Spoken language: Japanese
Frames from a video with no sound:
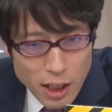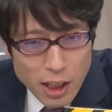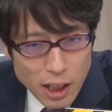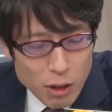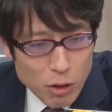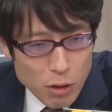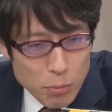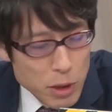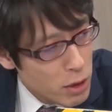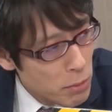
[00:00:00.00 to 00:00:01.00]
あの
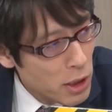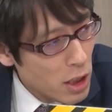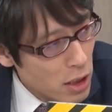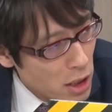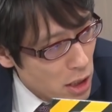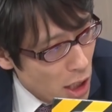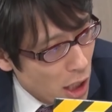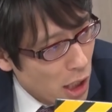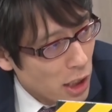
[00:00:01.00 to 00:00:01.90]
三峯神社